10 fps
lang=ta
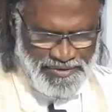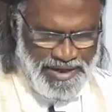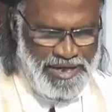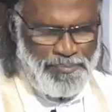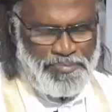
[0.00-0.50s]

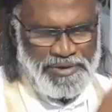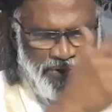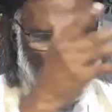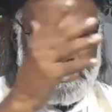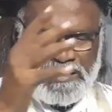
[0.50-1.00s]

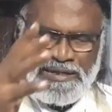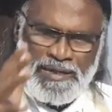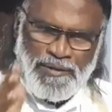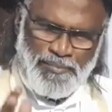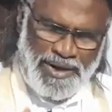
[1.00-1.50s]
தண்டிப்பது
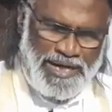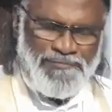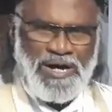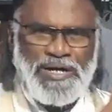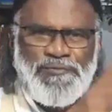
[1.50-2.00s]

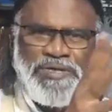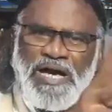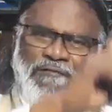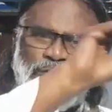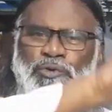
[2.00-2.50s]
பழிவாங்குவது
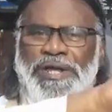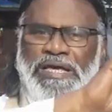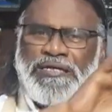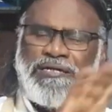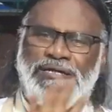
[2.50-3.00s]

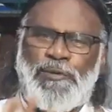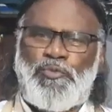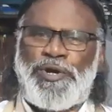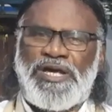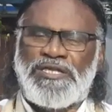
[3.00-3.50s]
அவருடையது
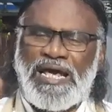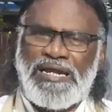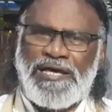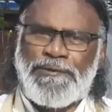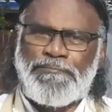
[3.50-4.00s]
நம்முடையது
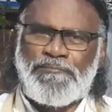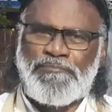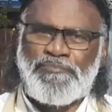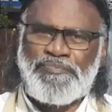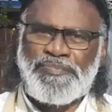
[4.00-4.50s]
அல்ல
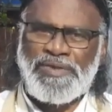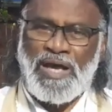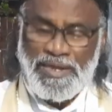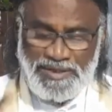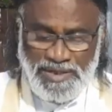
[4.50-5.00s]

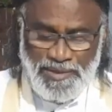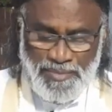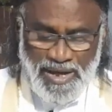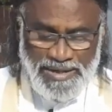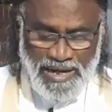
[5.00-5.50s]
அதற்கு
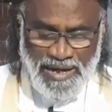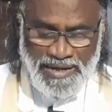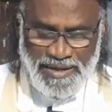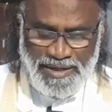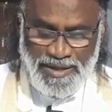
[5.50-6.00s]
மாறாக
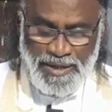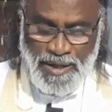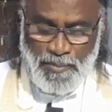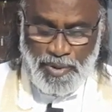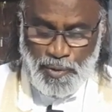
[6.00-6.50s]

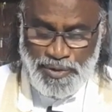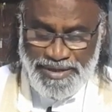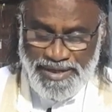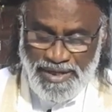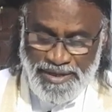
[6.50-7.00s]

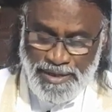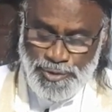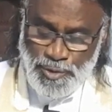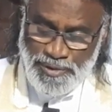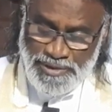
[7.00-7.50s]
பௌரடியார் என்ன
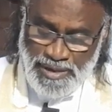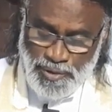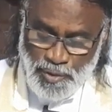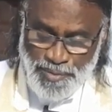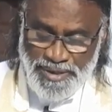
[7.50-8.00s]

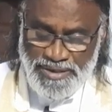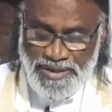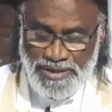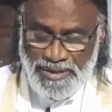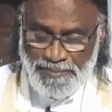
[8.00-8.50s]
சொல்லுகிறார்
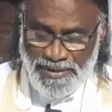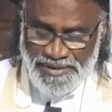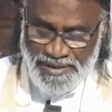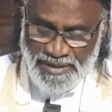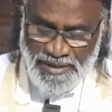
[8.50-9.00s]
ரோமேயருக்கு எழுதப்பட்ட